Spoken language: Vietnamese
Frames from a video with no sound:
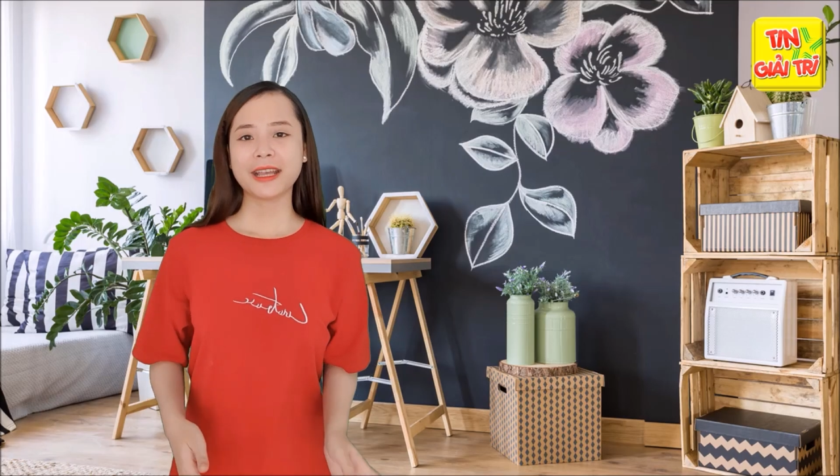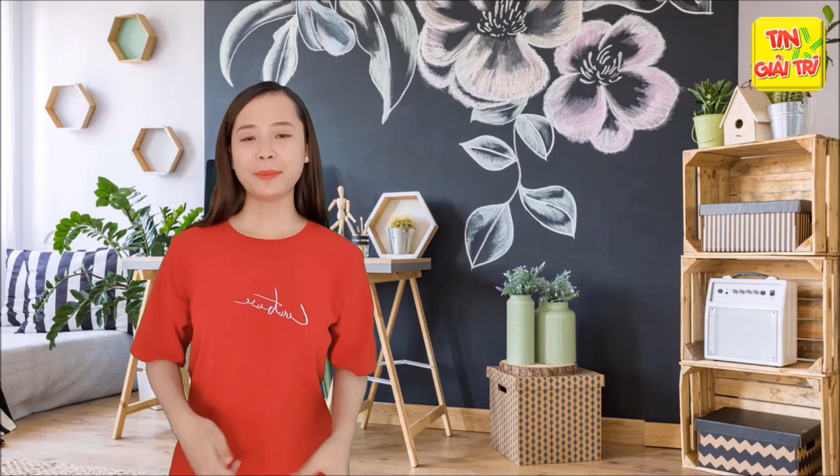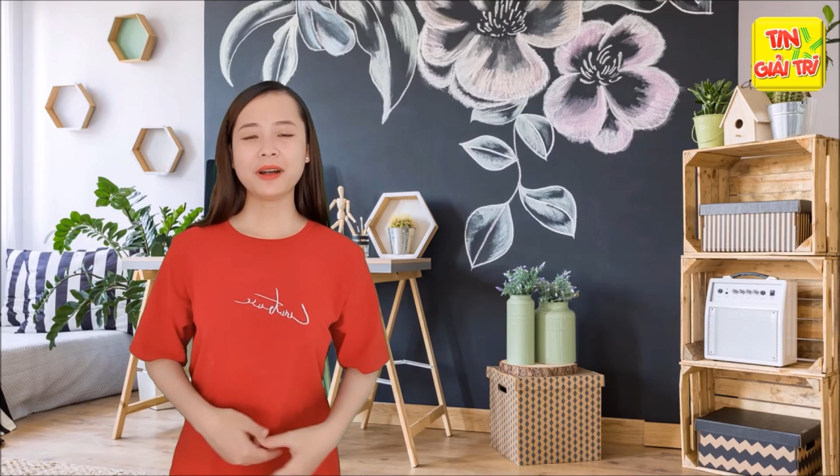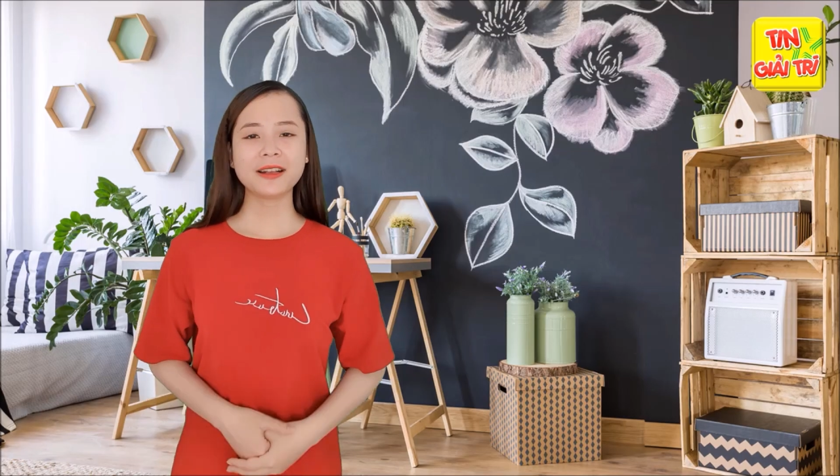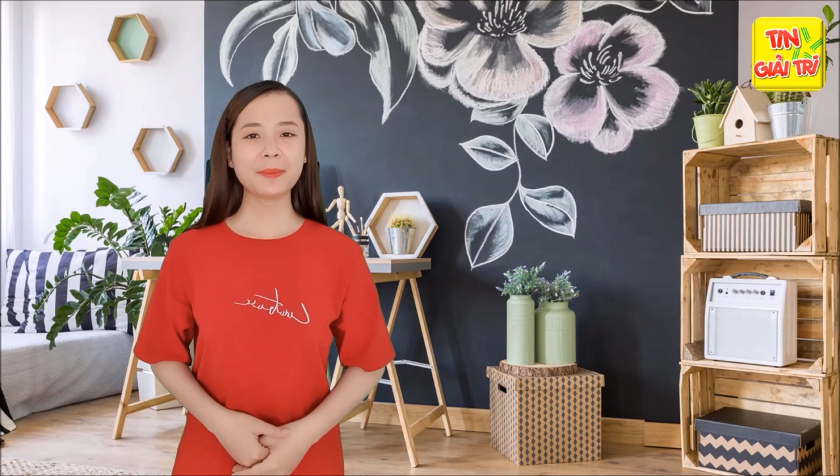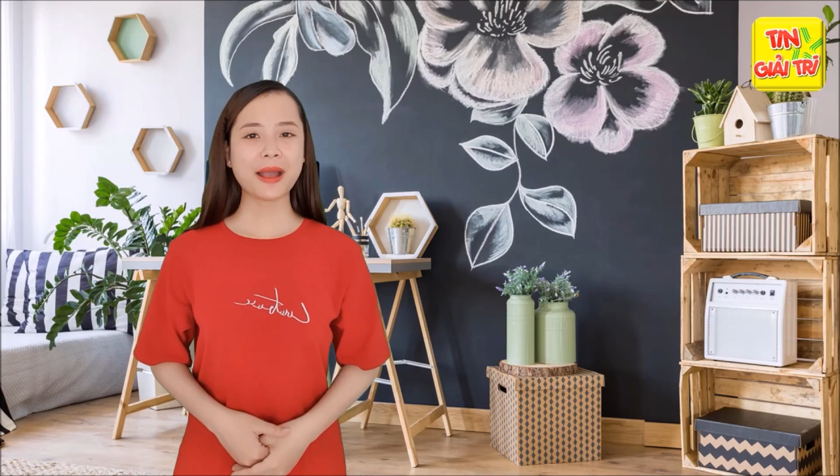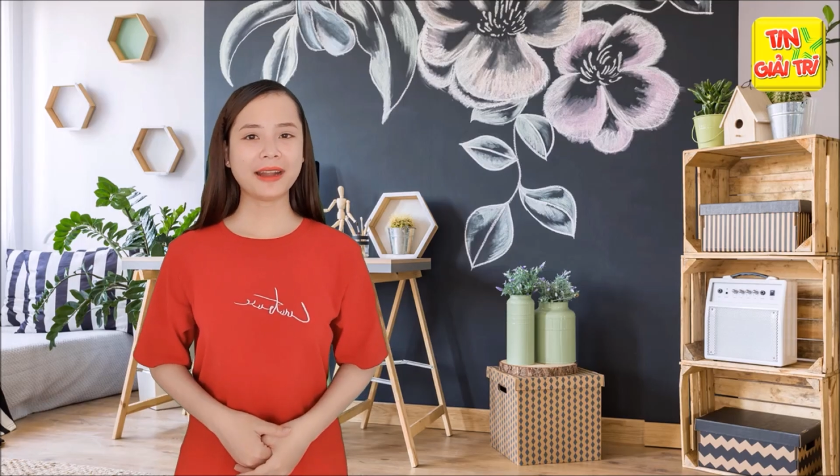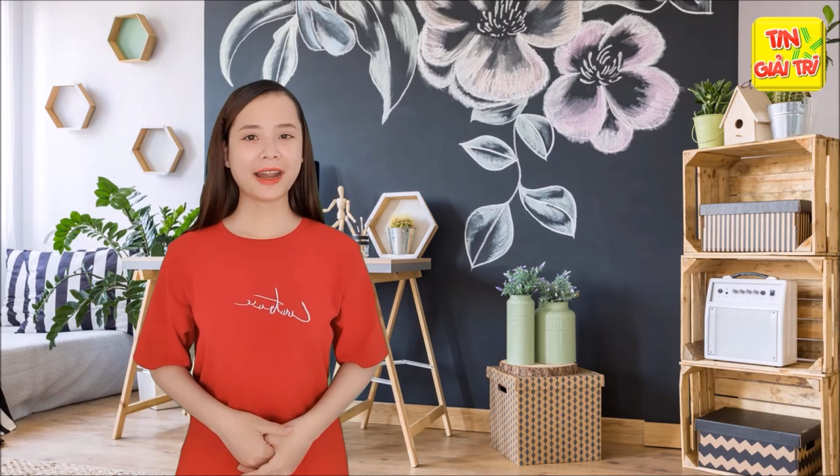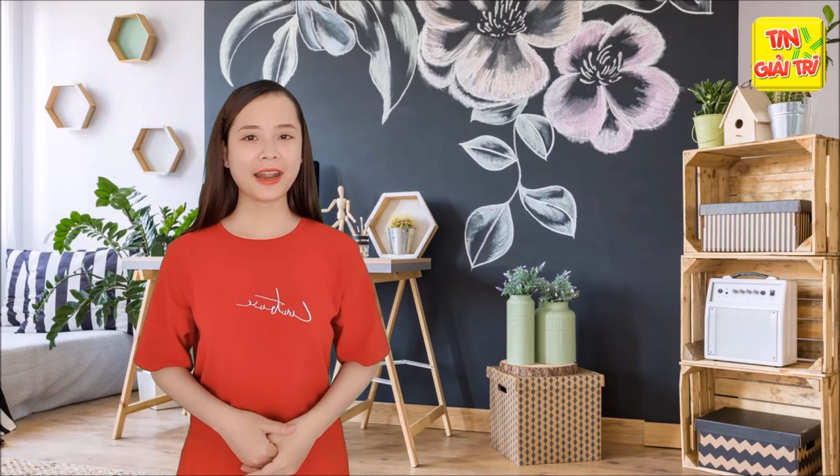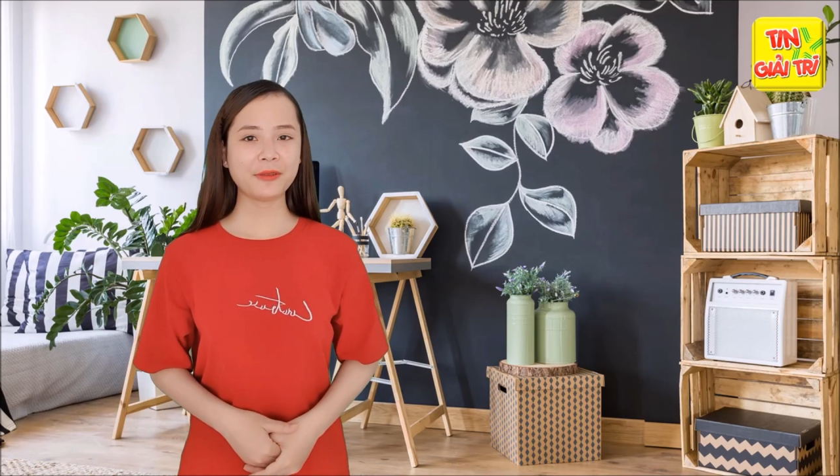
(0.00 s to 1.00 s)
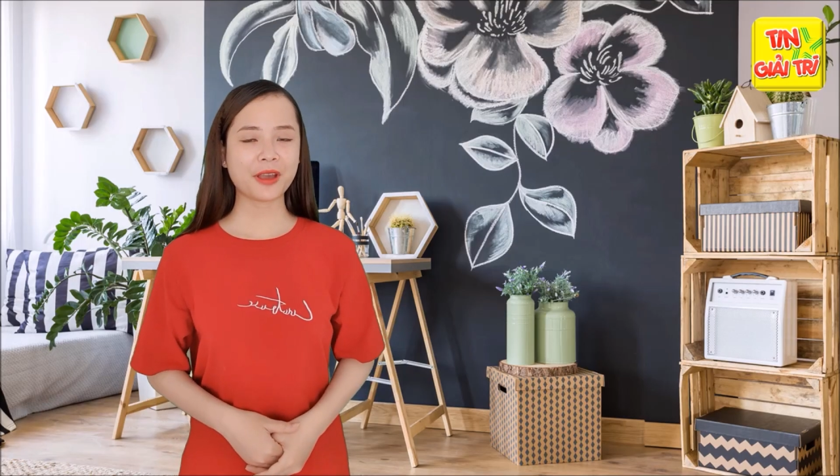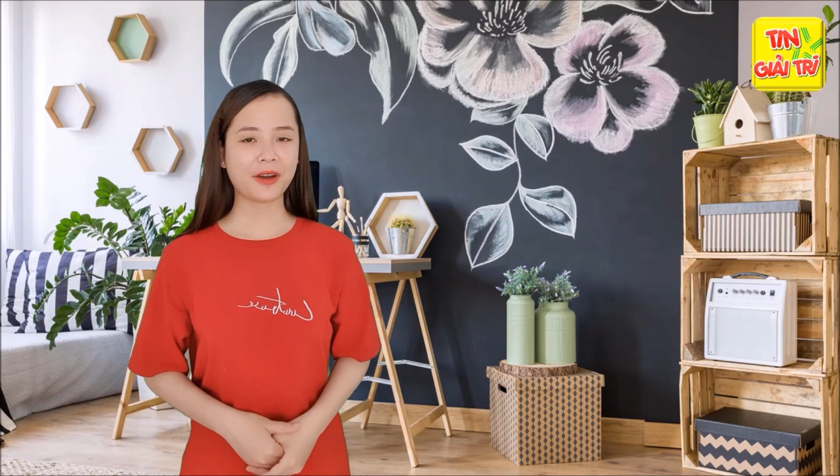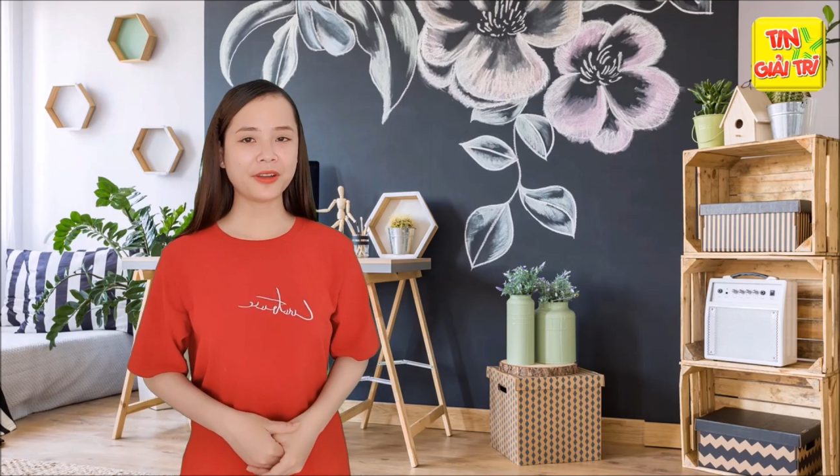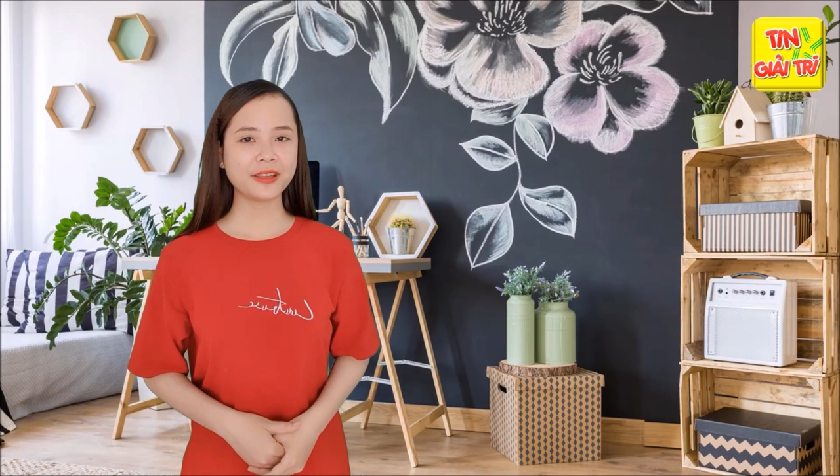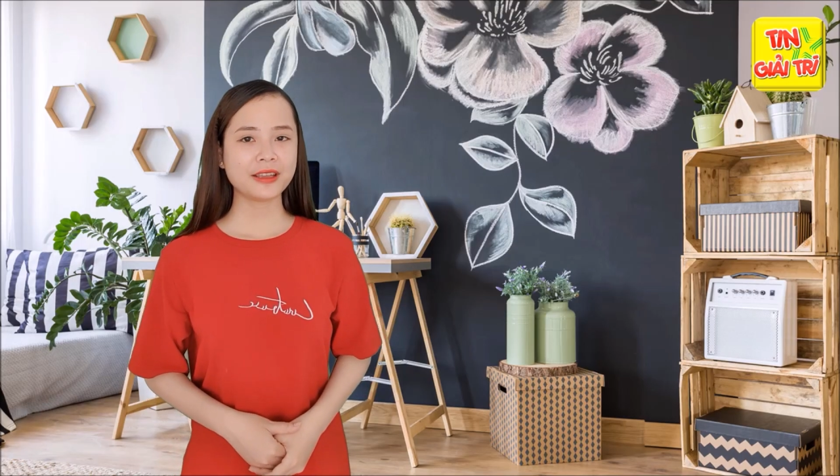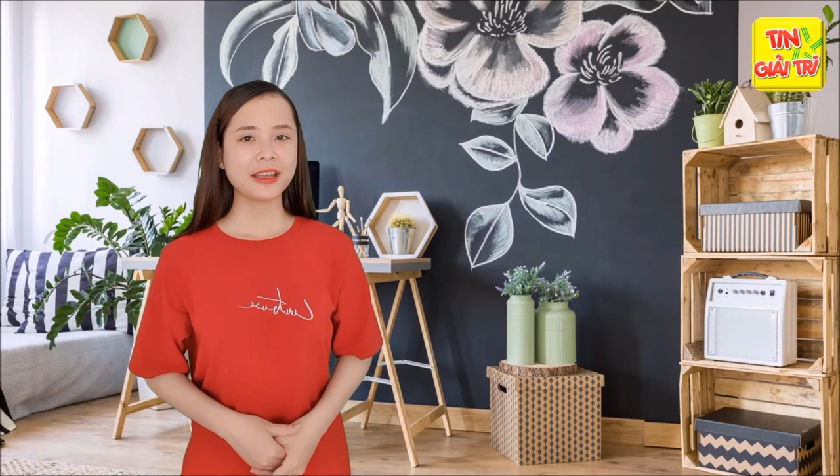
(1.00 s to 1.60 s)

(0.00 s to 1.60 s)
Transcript: Cảm ơn các bạn đã theo dõi.